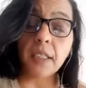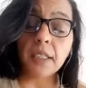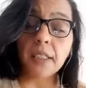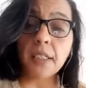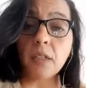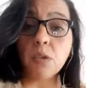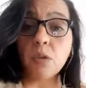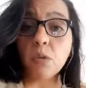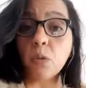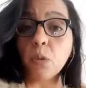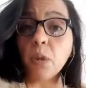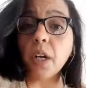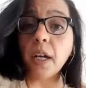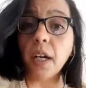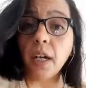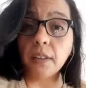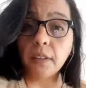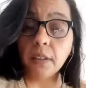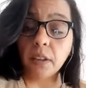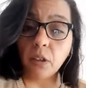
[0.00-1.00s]
quizás
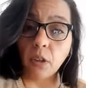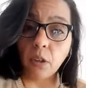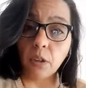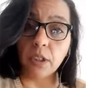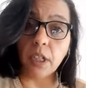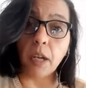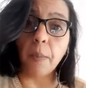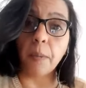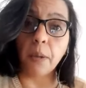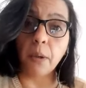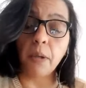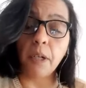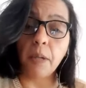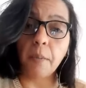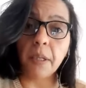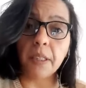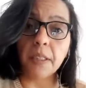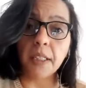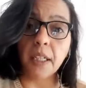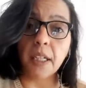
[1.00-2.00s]
surjan otras
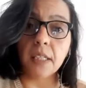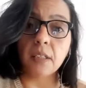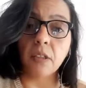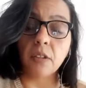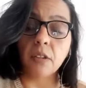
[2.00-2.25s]
problemáticas